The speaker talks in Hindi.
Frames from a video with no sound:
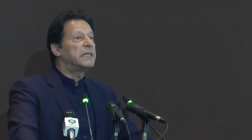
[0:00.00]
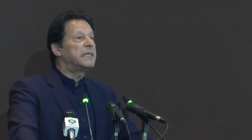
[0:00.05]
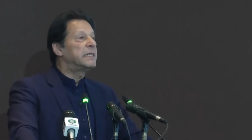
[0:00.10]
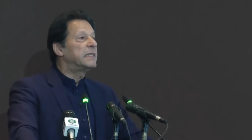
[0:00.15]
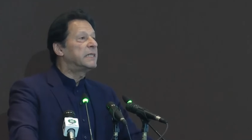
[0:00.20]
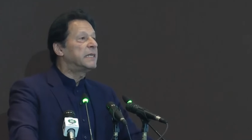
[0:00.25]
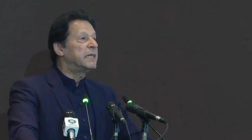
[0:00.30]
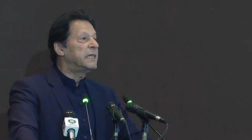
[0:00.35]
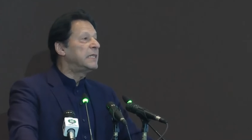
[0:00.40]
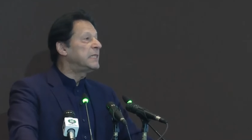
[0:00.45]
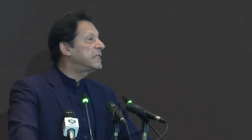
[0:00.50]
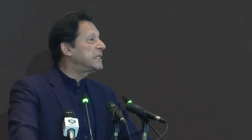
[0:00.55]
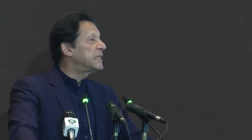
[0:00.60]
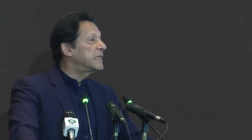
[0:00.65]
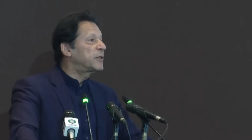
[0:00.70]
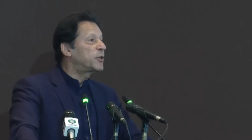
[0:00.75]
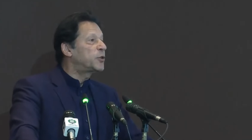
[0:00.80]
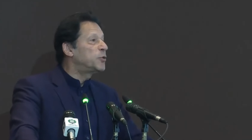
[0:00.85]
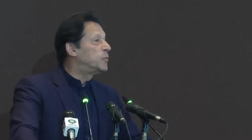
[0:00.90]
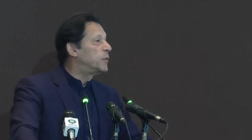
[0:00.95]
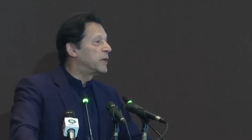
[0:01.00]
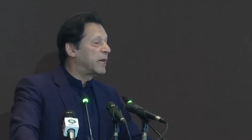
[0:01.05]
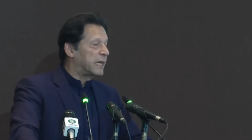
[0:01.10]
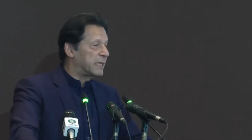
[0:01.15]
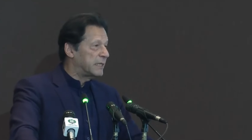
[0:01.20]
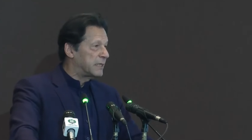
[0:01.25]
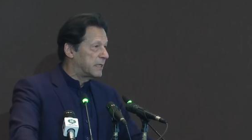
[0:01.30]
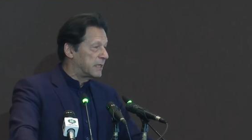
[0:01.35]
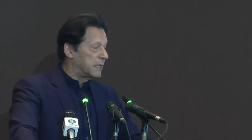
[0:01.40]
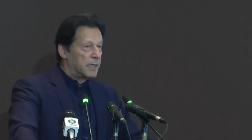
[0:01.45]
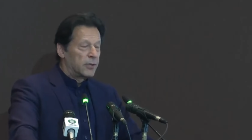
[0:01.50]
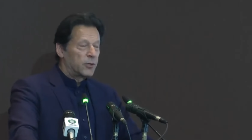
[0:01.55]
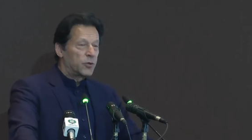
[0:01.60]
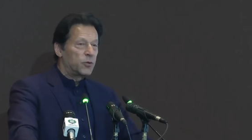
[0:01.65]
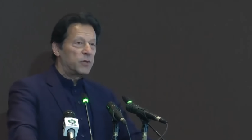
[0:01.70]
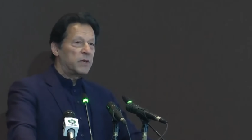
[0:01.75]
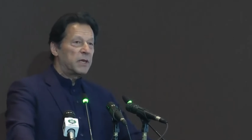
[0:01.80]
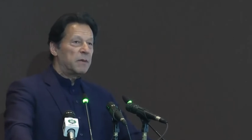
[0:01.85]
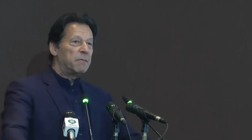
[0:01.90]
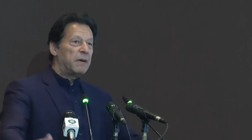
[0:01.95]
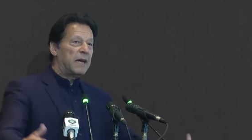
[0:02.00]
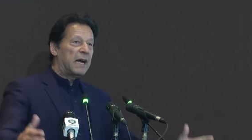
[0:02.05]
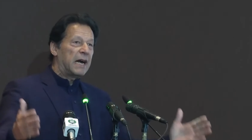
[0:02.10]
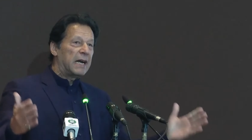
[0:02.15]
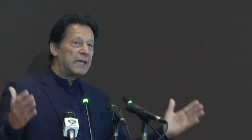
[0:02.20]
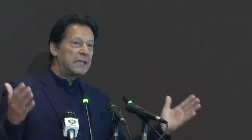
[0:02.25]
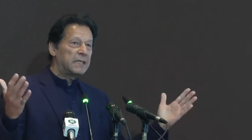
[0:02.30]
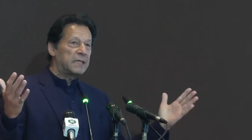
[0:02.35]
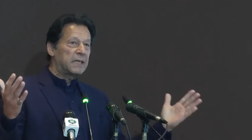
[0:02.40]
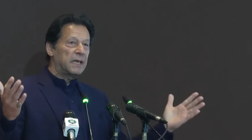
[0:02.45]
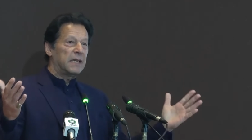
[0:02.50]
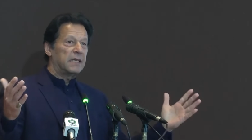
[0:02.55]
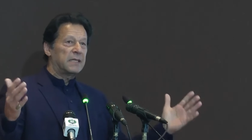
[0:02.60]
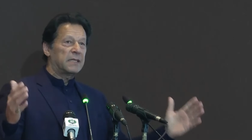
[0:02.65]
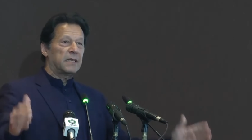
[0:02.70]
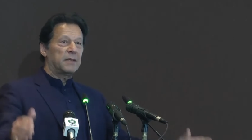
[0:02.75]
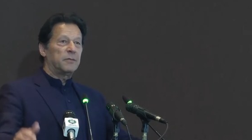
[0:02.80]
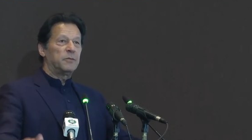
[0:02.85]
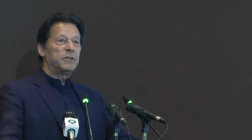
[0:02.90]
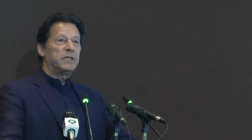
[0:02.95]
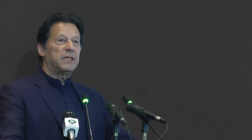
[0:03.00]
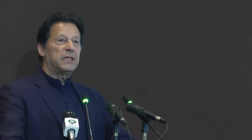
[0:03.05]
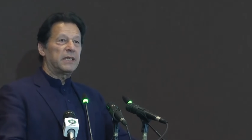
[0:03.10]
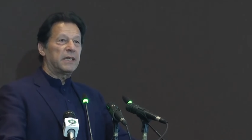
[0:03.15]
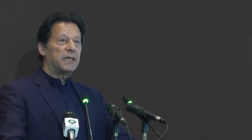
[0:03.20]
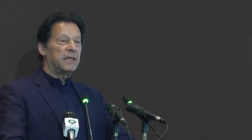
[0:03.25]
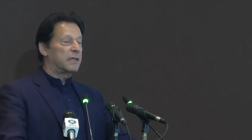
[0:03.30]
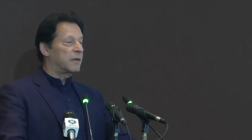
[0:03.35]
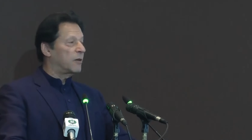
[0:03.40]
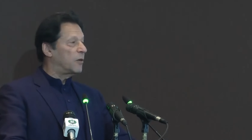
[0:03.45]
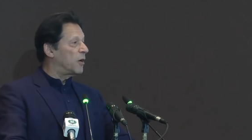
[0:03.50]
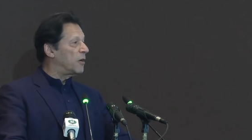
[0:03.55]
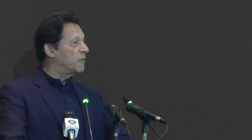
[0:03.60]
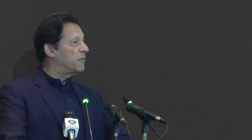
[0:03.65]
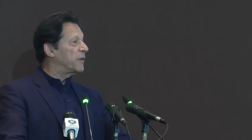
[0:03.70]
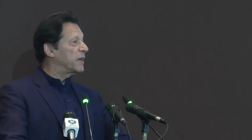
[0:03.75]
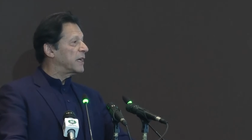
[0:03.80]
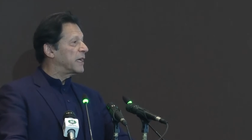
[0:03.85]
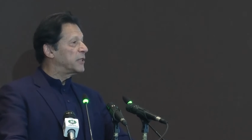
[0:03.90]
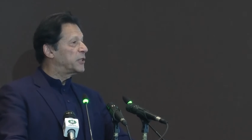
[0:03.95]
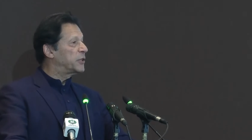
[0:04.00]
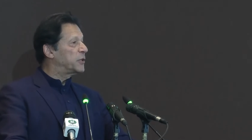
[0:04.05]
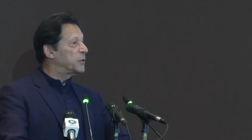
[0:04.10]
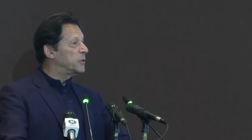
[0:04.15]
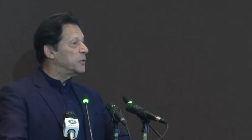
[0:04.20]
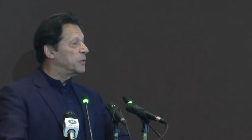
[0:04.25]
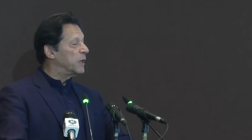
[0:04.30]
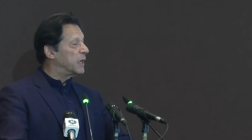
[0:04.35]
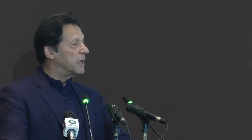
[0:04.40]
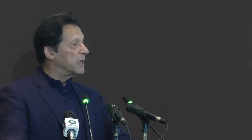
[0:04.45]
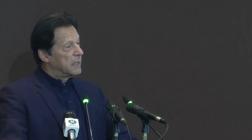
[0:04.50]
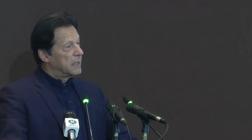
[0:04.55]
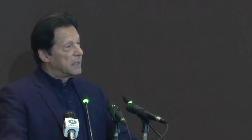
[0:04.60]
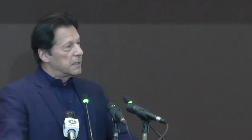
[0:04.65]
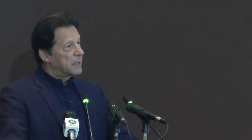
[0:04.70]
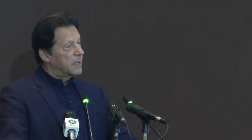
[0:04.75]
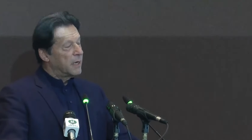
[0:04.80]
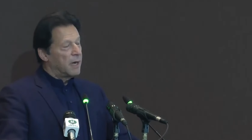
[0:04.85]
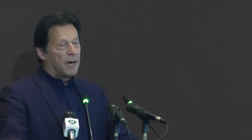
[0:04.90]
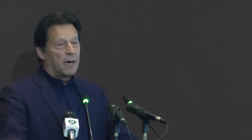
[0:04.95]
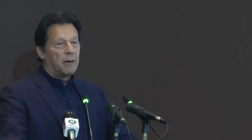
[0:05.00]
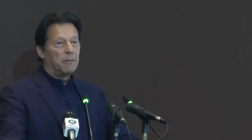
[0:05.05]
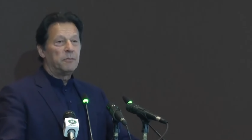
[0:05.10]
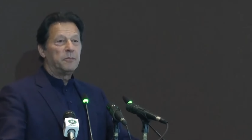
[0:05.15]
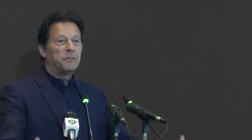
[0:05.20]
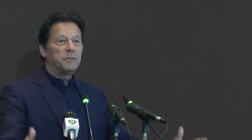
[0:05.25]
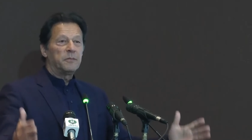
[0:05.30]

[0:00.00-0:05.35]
ये इस क्यों बनाई थी क्योंकि मैं आहिस्ता आहिस्ता मुझे ये खौफ आना शुरू हुआ कि हम